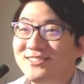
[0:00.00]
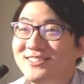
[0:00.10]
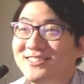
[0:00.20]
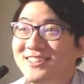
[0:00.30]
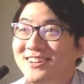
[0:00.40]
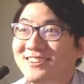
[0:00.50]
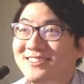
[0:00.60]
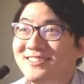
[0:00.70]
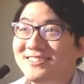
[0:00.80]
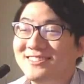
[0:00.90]
어
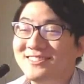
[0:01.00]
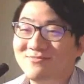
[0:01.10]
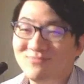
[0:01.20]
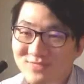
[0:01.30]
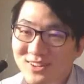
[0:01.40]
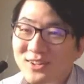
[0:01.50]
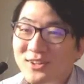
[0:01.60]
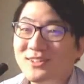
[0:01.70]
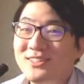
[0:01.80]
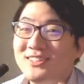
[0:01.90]
진짜요?
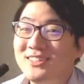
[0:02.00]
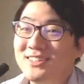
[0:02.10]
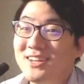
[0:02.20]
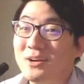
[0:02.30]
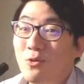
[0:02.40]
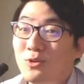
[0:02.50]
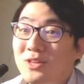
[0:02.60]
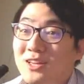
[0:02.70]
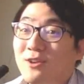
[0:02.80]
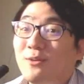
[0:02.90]
근데 이제 제가
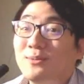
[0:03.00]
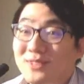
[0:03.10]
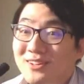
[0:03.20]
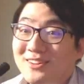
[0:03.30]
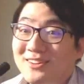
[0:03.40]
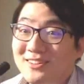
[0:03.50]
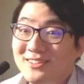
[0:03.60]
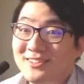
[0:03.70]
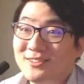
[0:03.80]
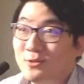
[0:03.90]
고데기가
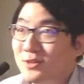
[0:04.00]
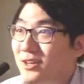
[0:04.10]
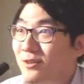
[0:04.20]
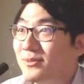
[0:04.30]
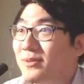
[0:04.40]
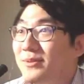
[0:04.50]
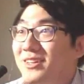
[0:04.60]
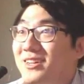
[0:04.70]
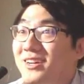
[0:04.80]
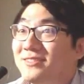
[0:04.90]
없어요. 고데기가 없다
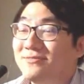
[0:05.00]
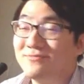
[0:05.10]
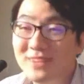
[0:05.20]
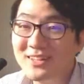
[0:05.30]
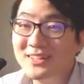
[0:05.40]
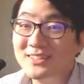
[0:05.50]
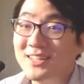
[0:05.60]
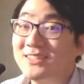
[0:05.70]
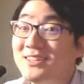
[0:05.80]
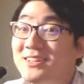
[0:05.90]
보니까
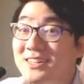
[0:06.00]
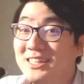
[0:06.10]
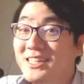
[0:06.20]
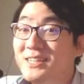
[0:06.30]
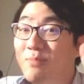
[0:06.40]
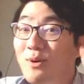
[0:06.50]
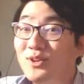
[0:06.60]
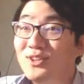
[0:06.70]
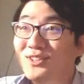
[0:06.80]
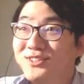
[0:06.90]
사실 이
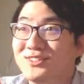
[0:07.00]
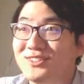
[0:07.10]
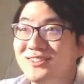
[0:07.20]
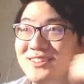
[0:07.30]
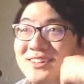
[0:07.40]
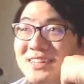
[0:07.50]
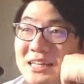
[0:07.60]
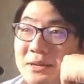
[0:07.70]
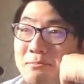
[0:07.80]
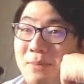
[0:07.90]
머리를
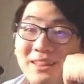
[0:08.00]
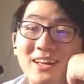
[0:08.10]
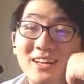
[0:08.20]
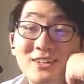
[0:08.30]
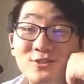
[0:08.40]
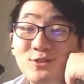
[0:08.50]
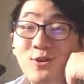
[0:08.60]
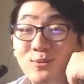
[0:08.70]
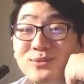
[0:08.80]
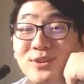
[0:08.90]
맨날 할
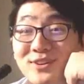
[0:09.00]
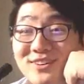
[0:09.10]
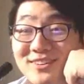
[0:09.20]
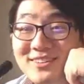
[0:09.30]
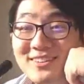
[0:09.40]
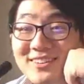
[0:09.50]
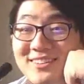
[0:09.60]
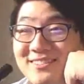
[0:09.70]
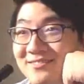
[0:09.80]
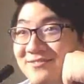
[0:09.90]
수가 없어요.
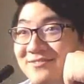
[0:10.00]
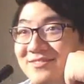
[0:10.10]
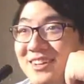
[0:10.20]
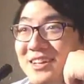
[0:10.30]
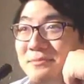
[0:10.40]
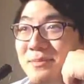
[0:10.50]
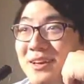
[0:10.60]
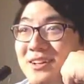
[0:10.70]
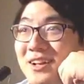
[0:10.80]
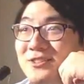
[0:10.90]
음.
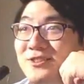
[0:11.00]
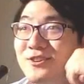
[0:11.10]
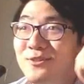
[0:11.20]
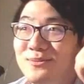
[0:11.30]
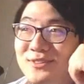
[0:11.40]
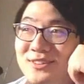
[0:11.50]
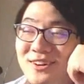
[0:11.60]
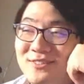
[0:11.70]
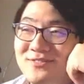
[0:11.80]
매일 할 수가 없는